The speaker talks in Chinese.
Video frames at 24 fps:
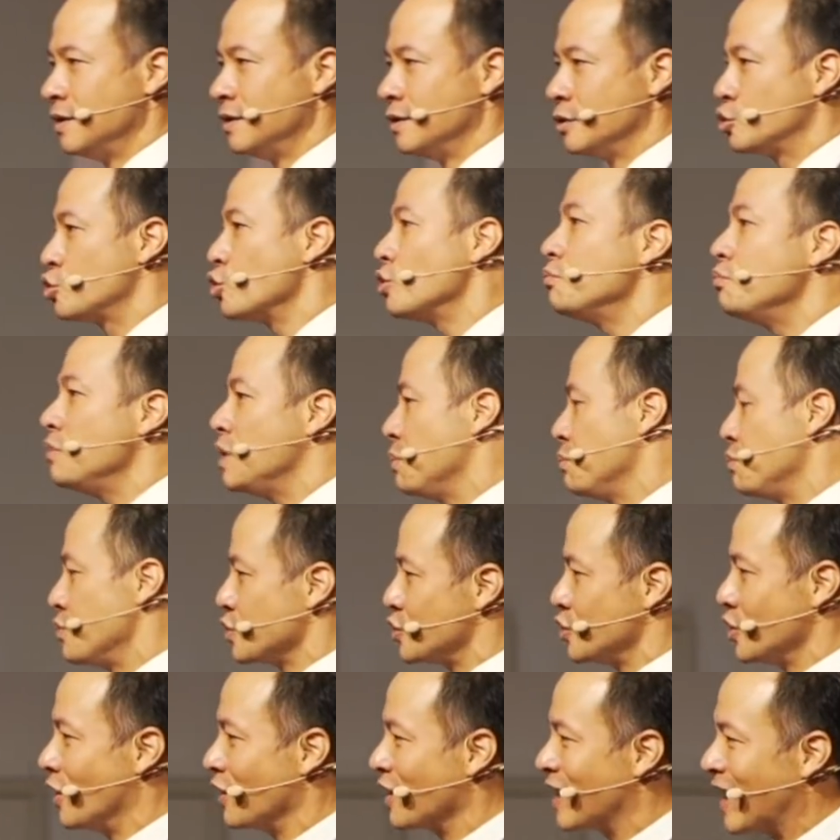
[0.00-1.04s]
遵命不
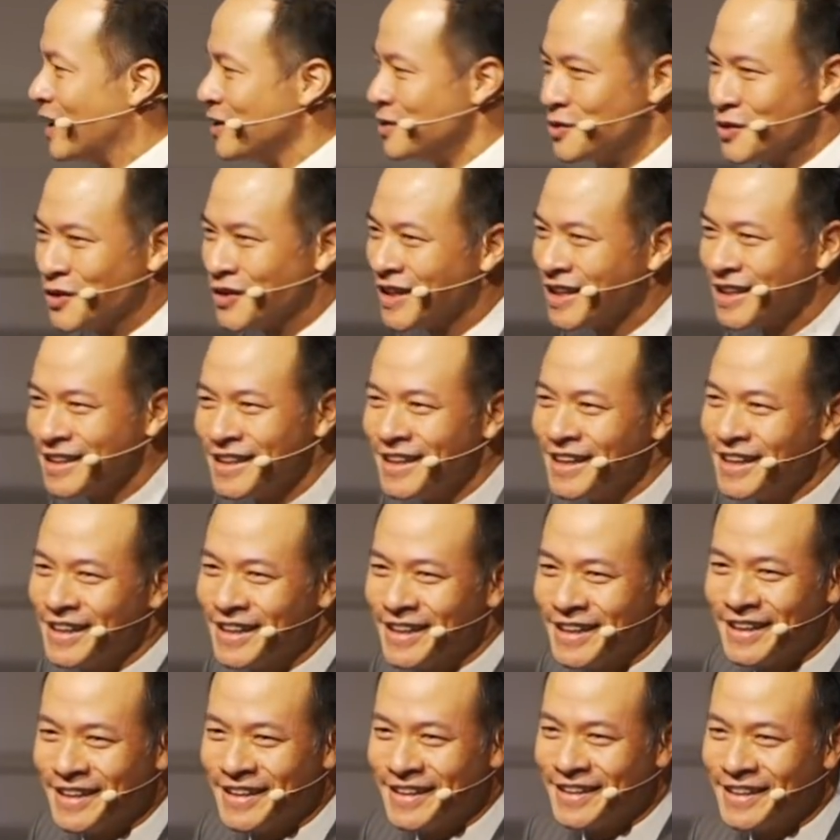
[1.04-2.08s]
需要感觉，
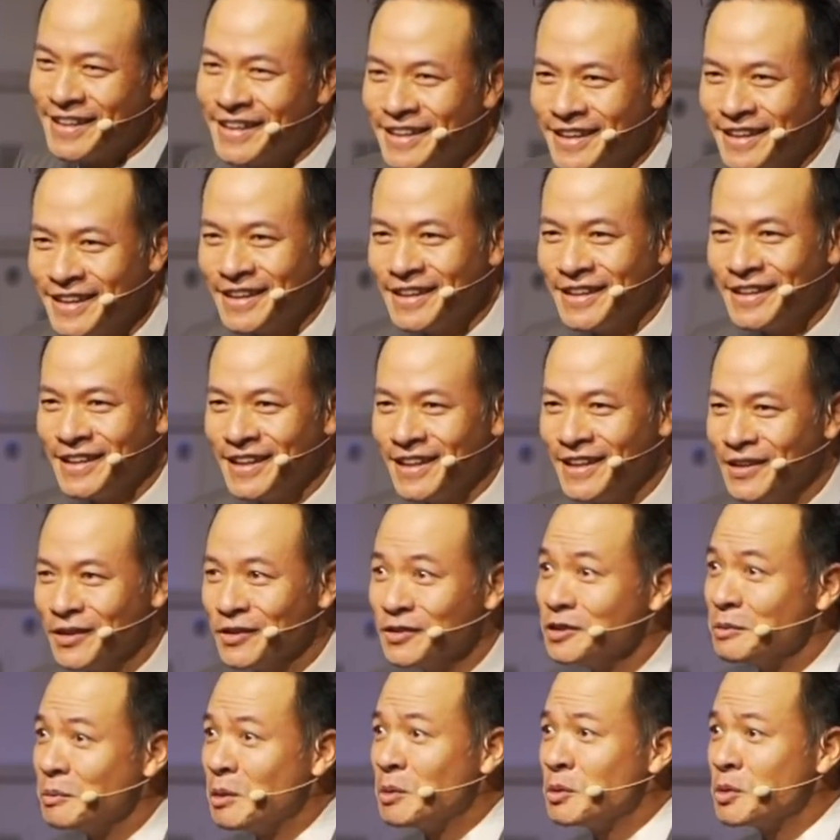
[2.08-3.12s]
弟兄姐妹，